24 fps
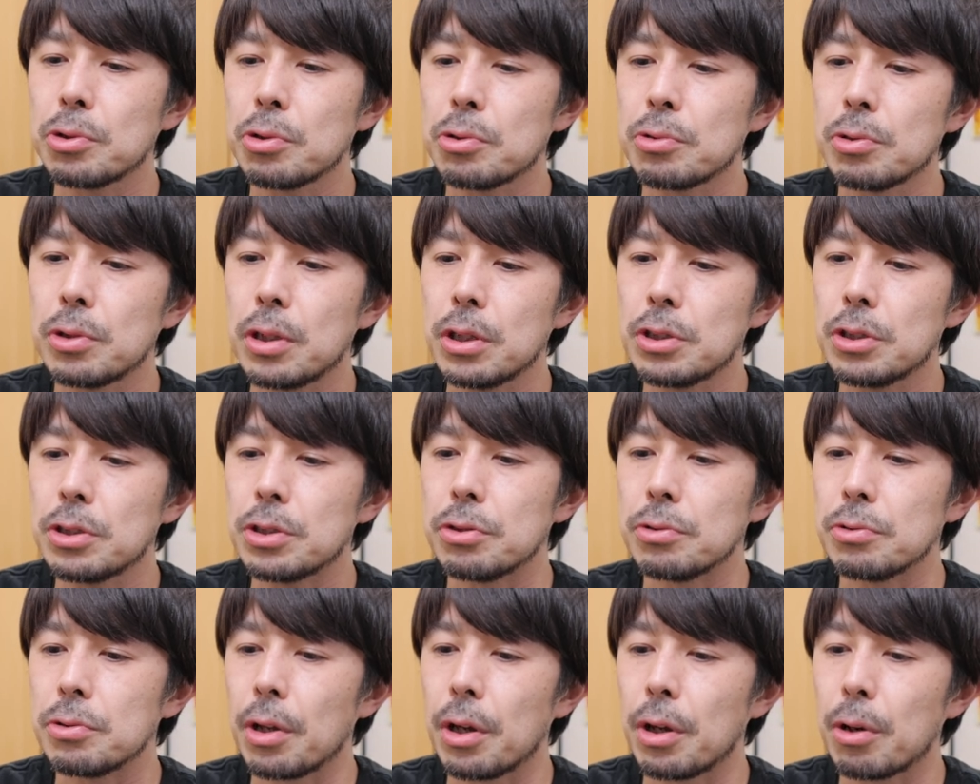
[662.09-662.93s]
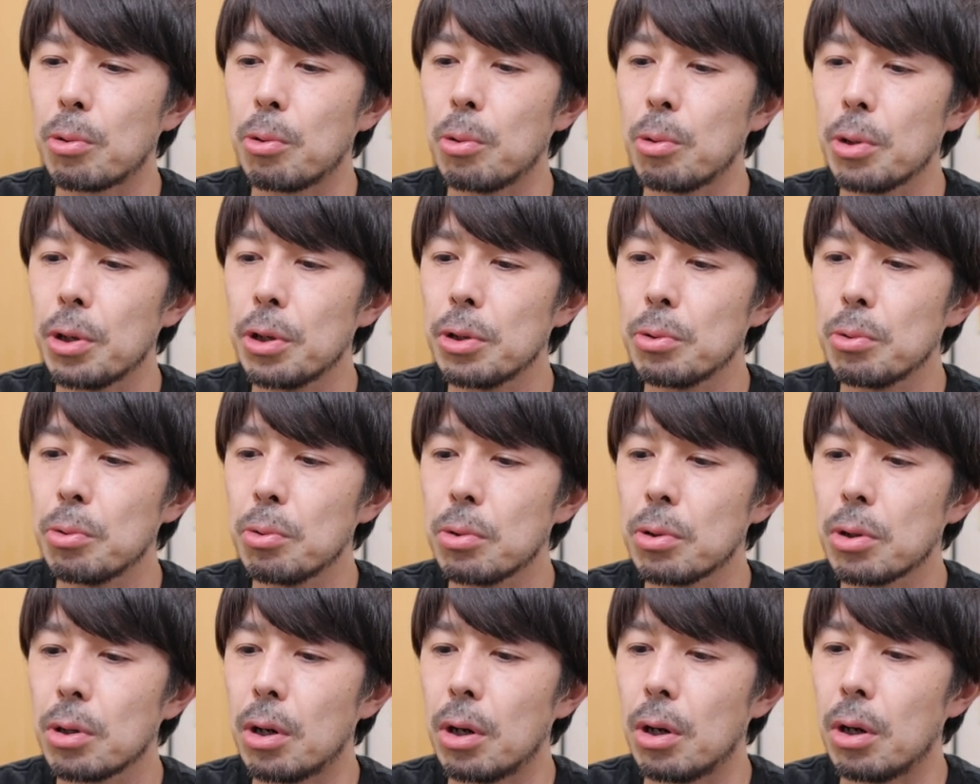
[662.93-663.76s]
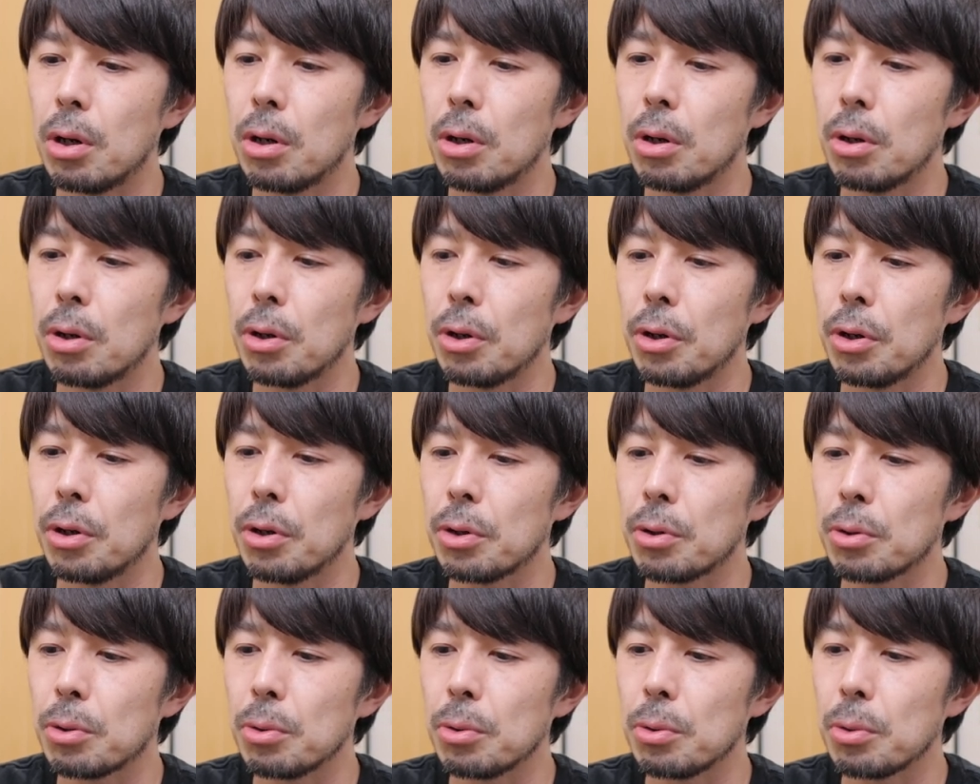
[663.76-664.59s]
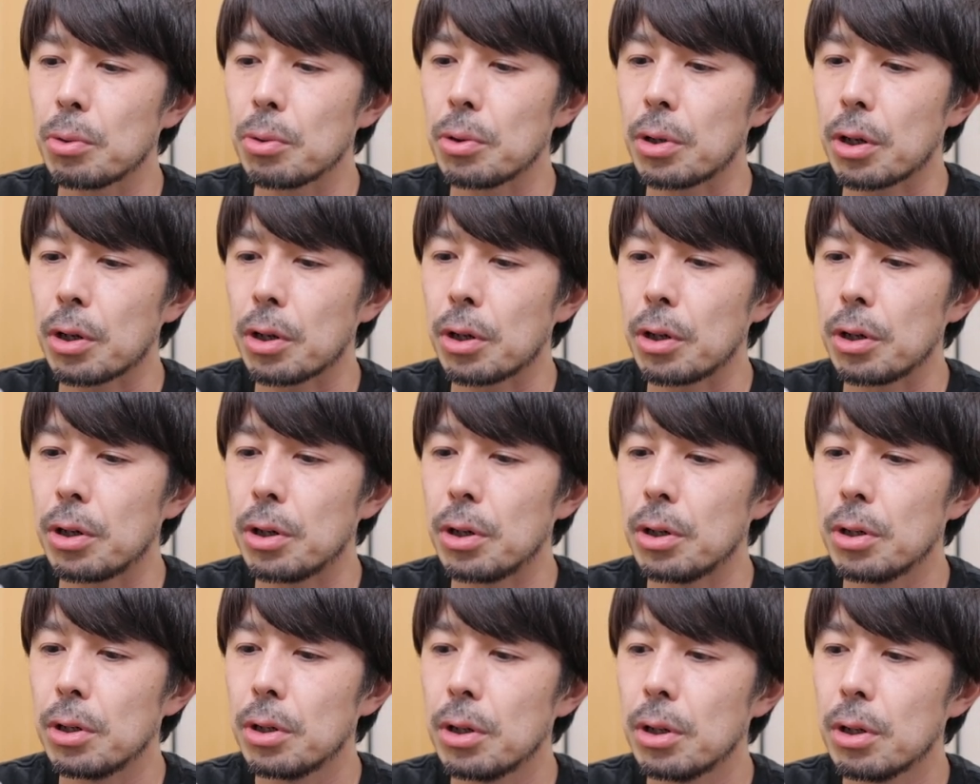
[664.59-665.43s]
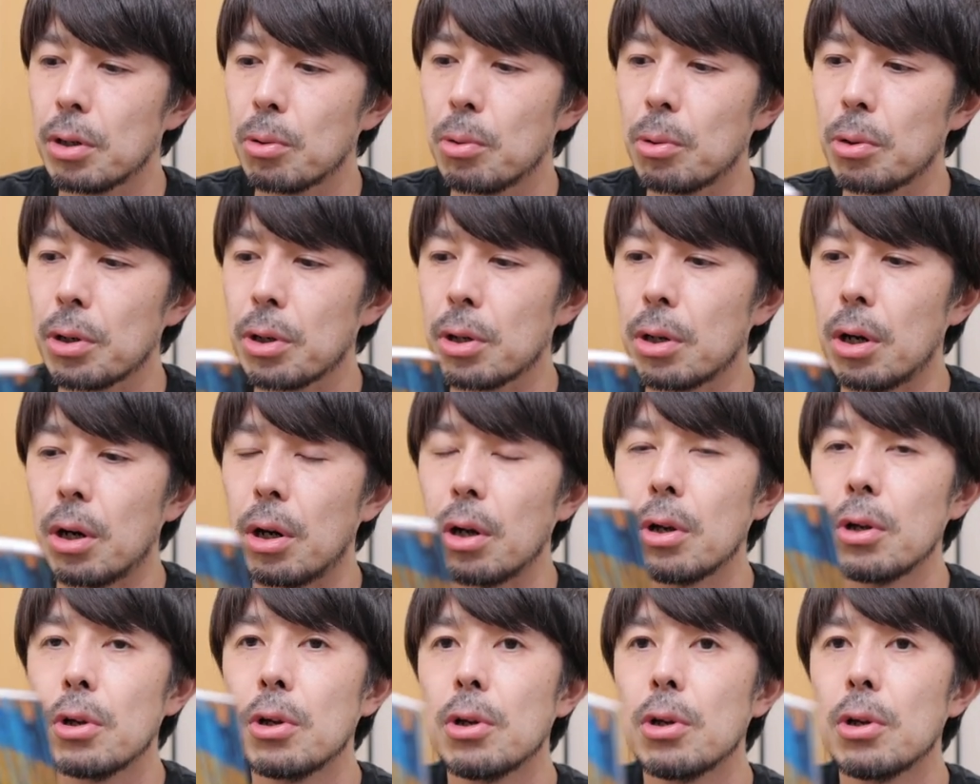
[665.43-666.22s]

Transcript: 色なしっていうねこれとかえっ、ー、とどこだっけなこれかこ